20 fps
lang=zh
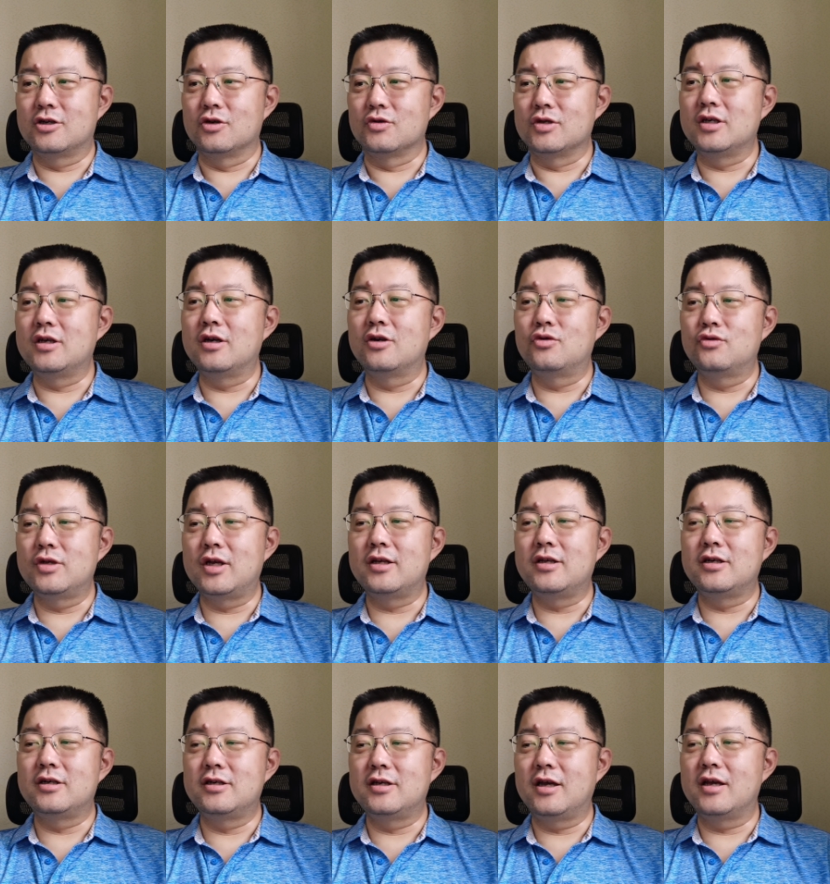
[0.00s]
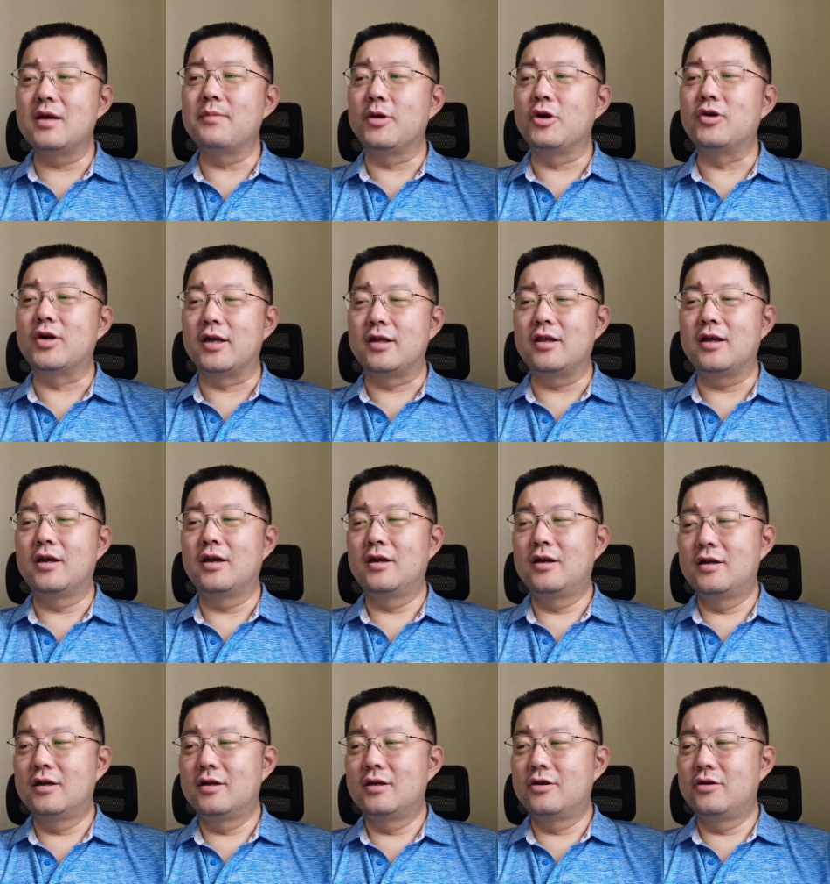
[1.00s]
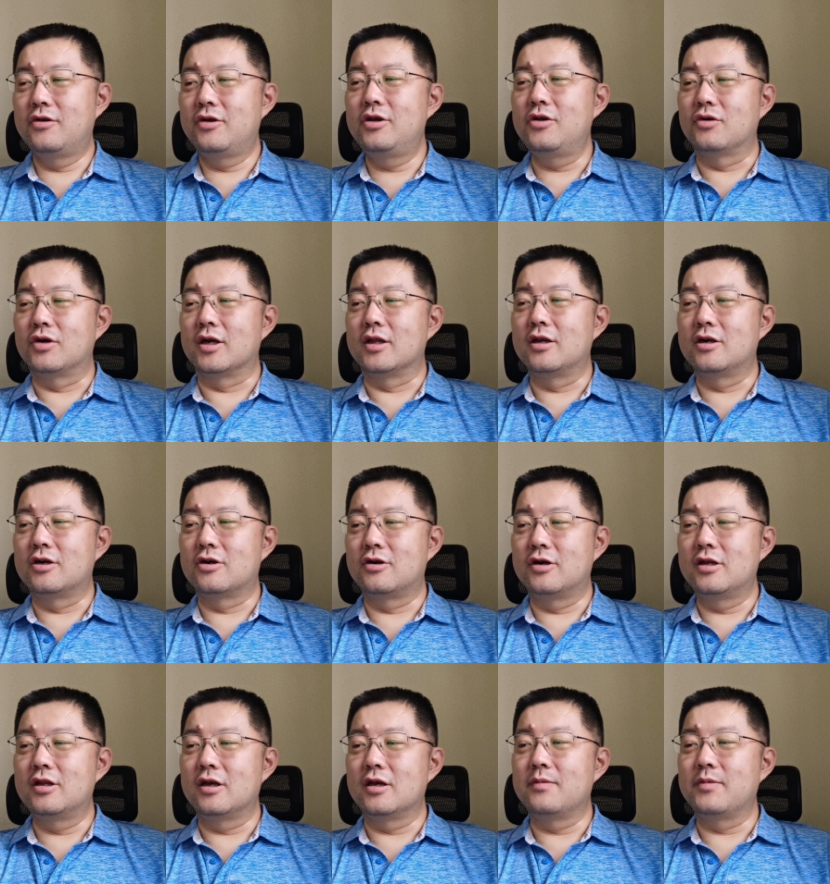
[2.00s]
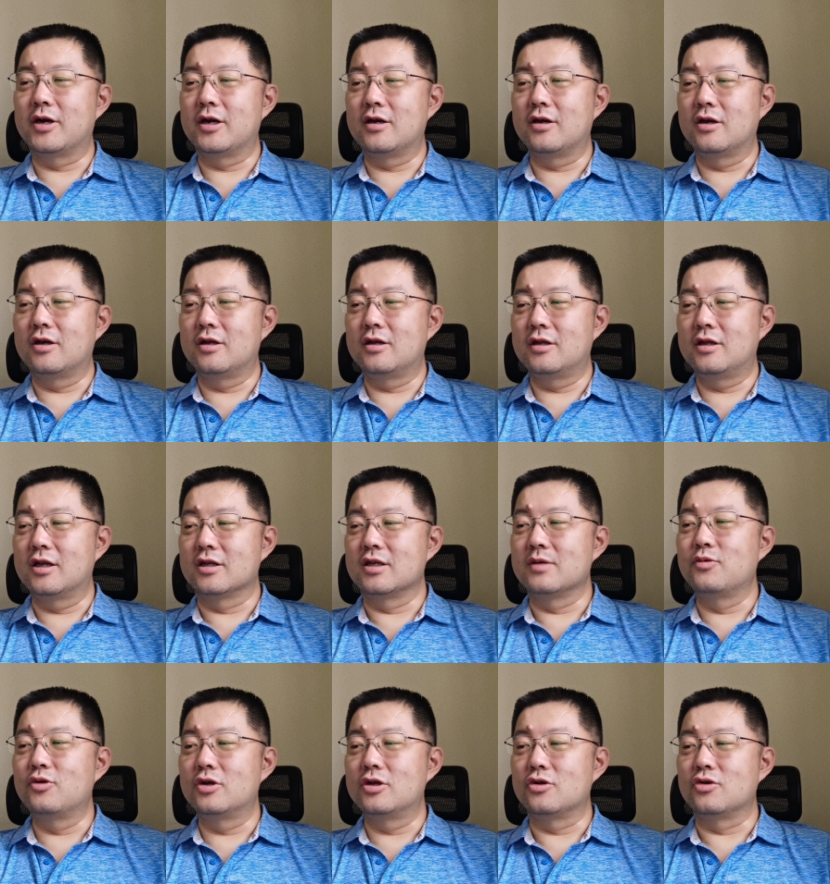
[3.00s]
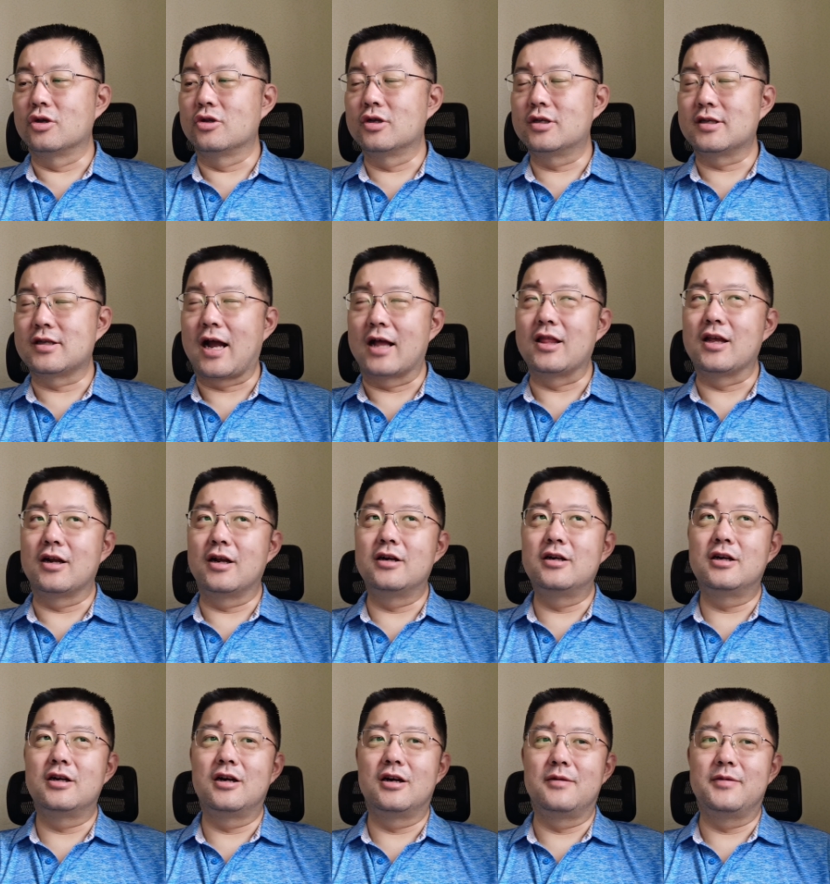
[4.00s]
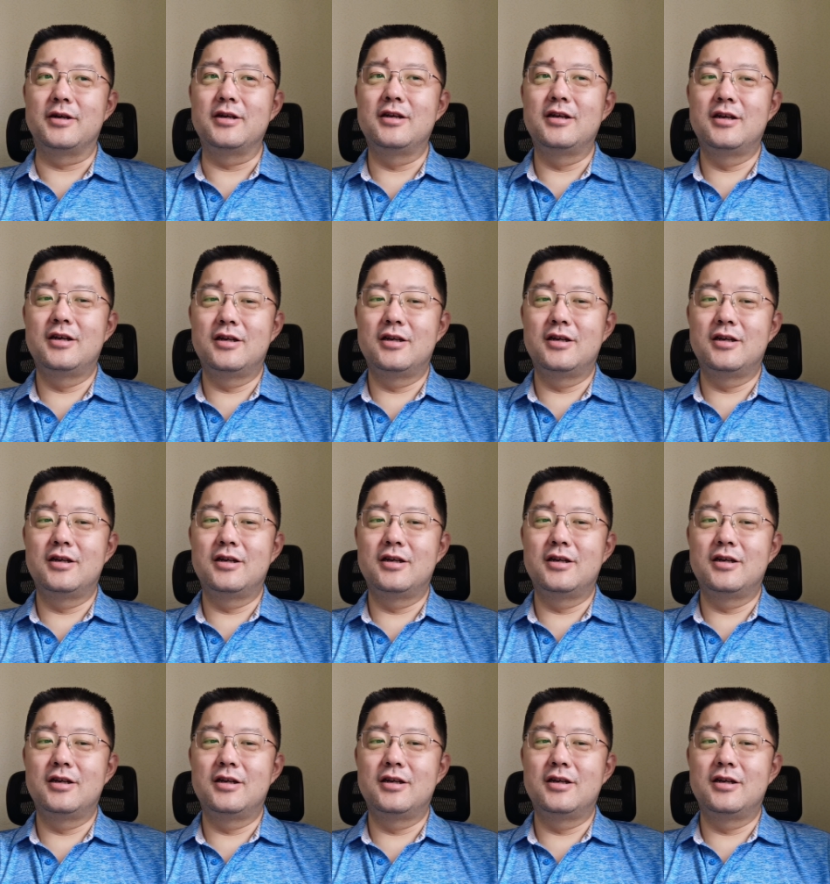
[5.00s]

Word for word: 这个手机跟充电器之间也没有人，因为有人的时候，你等于把这个电磁波就全都打在人身上了嘛。